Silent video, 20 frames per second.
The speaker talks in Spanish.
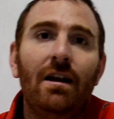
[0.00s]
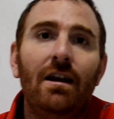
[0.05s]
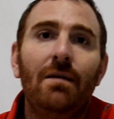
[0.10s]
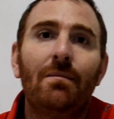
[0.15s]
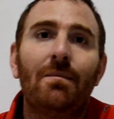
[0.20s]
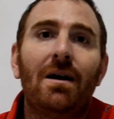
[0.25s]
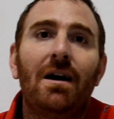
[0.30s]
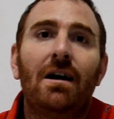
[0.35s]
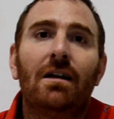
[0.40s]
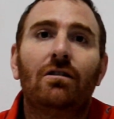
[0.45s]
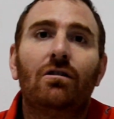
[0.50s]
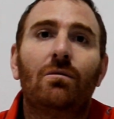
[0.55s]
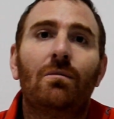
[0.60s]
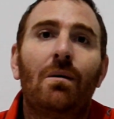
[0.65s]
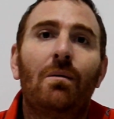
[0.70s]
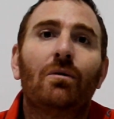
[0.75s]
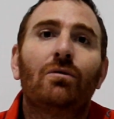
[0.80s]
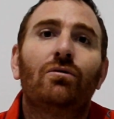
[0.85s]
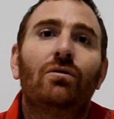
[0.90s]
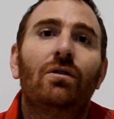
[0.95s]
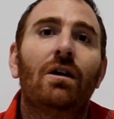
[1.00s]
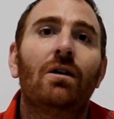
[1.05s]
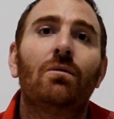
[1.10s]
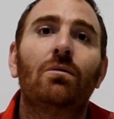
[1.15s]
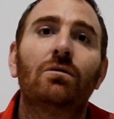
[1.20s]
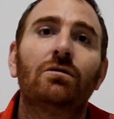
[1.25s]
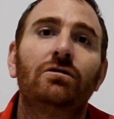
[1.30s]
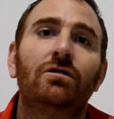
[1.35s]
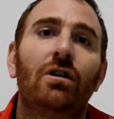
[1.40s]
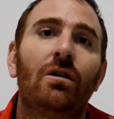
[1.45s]
Lima tomamos una
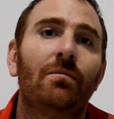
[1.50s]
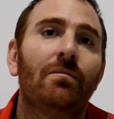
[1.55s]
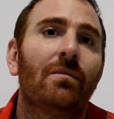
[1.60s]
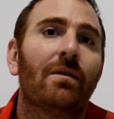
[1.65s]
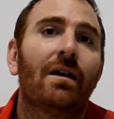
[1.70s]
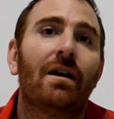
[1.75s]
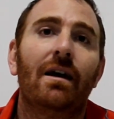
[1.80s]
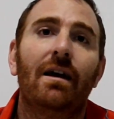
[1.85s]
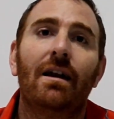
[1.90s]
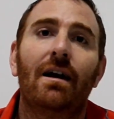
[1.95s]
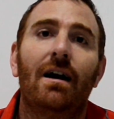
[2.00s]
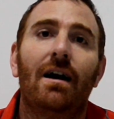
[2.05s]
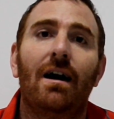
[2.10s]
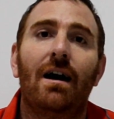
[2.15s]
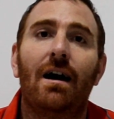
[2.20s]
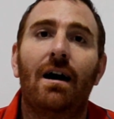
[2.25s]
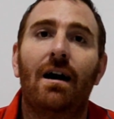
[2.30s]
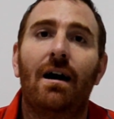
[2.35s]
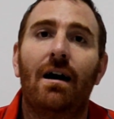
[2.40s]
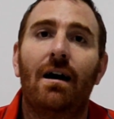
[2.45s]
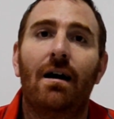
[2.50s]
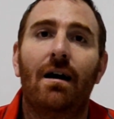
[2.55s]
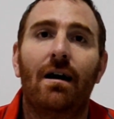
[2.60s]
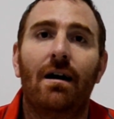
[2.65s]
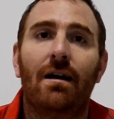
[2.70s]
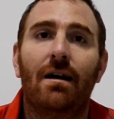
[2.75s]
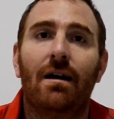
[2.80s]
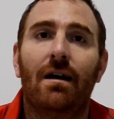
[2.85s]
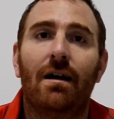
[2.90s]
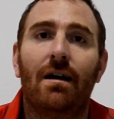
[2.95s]
excursión que era
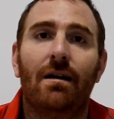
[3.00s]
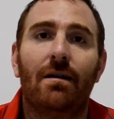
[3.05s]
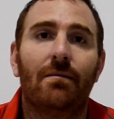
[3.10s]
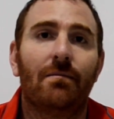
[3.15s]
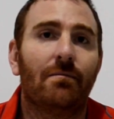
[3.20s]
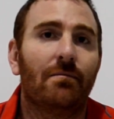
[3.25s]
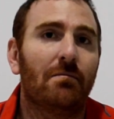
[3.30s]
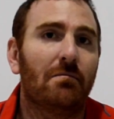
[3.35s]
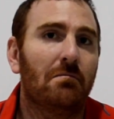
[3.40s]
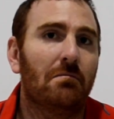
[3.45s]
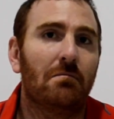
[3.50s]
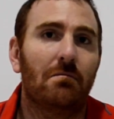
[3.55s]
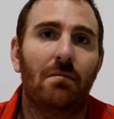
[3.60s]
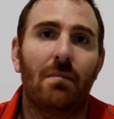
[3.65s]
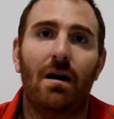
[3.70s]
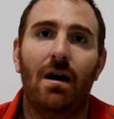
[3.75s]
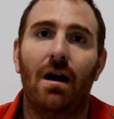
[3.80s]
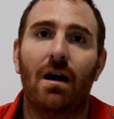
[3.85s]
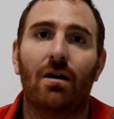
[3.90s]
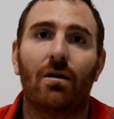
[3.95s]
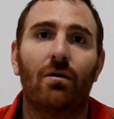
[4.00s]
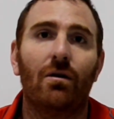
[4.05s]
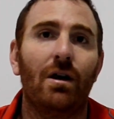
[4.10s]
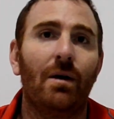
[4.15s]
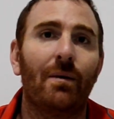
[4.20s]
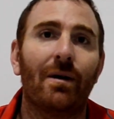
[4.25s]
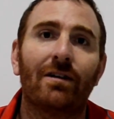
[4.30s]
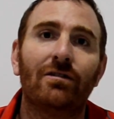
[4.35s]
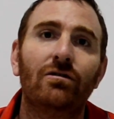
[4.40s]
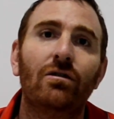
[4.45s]
eh, a
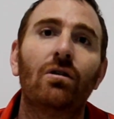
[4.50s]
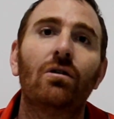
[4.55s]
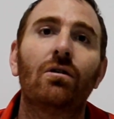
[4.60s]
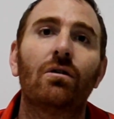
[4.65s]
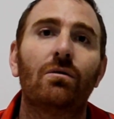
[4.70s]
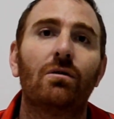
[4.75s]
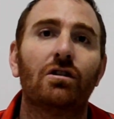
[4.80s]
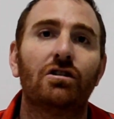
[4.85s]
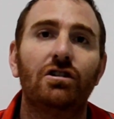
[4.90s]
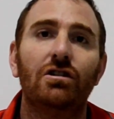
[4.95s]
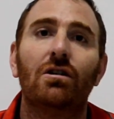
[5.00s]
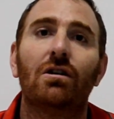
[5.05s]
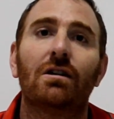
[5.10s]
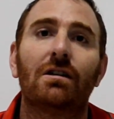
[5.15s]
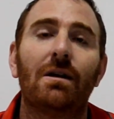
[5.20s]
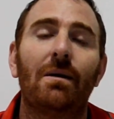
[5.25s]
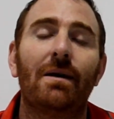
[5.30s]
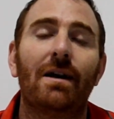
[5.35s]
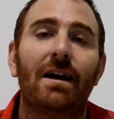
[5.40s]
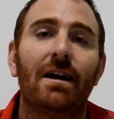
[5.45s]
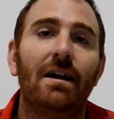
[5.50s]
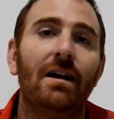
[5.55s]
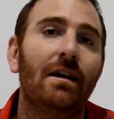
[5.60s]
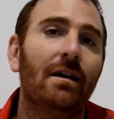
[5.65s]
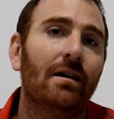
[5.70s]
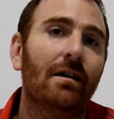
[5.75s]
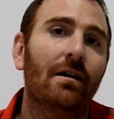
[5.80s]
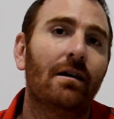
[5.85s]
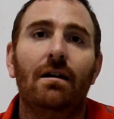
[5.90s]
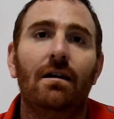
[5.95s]
colaboración con unos chicos que estaban ahí
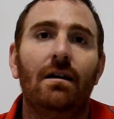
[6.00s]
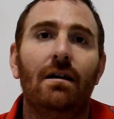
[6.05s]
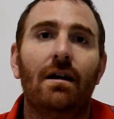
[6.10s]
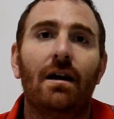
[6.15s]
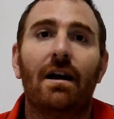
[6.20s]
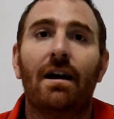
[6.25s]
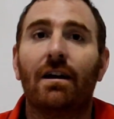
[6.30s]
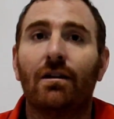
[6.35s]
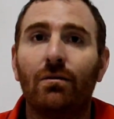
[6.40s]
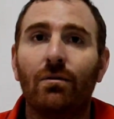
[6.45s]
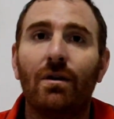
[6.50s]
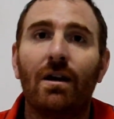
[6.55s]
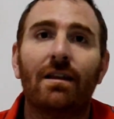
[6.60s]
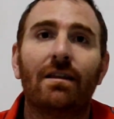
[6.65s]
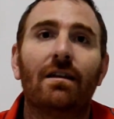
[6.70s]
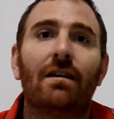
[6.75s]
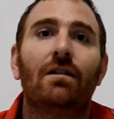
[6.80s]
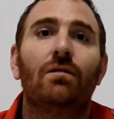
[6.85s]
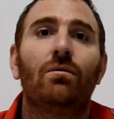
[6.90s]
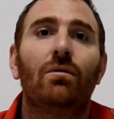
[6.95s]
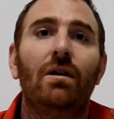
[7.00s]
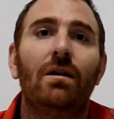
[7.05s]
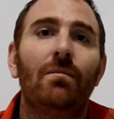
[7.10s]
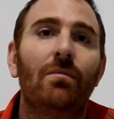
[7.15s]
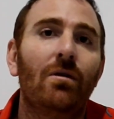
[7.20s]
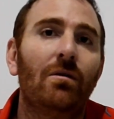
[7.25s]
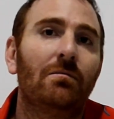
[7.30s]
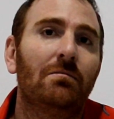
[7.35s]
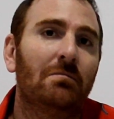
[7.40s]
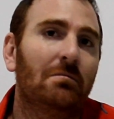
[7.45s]
y eran estudiantes de
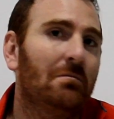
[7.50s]
turismo.